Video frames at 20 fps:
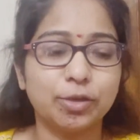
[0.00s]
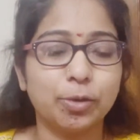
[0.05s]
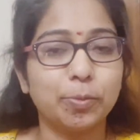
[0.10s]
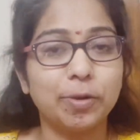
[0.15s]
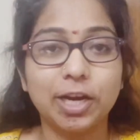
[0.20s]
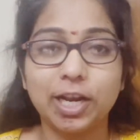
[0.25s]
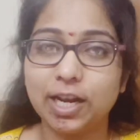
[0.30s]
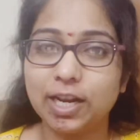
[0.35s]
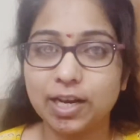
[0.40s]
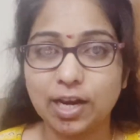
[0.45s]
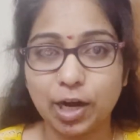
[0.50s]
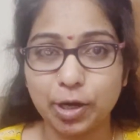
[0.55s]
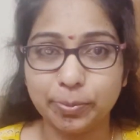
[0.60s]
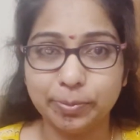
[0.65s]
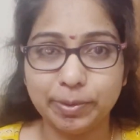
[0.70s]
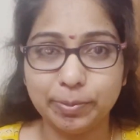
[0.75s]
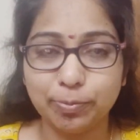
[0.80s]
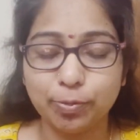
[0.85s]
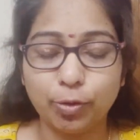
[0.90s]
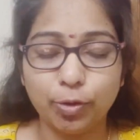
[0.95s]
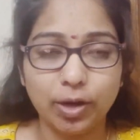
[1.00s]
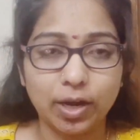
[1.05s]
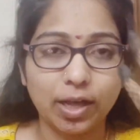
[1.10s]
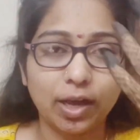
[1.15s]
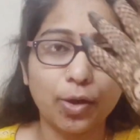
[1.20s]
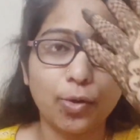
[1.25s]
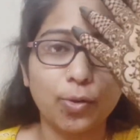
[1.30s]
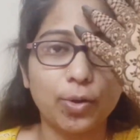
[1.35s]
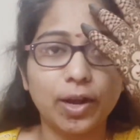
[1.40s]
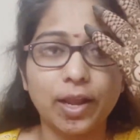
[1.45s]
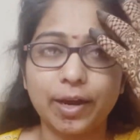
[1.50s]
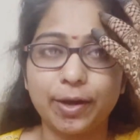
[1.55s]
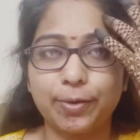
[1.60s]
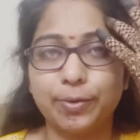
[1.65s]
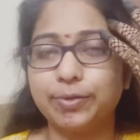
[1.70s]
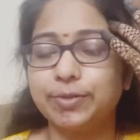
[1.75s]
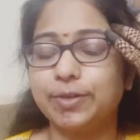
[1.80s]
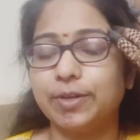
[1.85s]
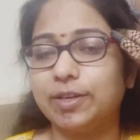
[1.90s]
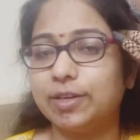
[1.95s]
ரொம்ப நாளாக நானுமே போடல கோல்ட்
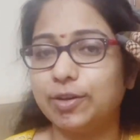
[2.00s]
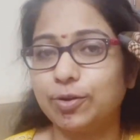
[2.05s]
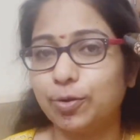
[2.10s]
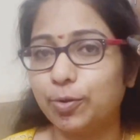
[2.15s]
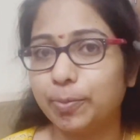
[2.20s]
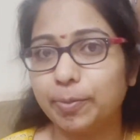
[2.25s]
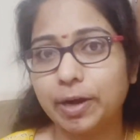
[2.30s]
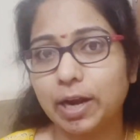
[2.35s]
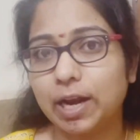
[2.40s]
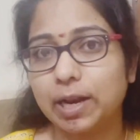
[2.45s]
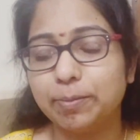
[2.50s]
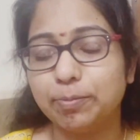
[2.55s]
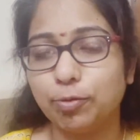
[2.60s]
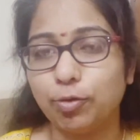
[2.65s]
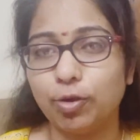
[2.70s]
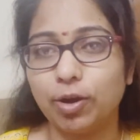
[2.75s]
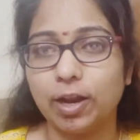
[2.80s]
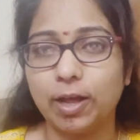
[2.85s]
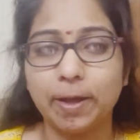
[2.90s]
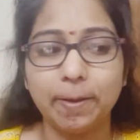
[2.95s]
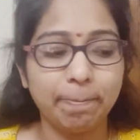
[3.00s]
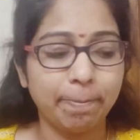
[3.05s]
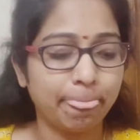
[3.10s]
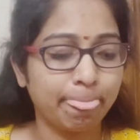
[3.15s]
ஆகிடும்னு சொல்லிட்டு ரொம்ப நாளாக போடல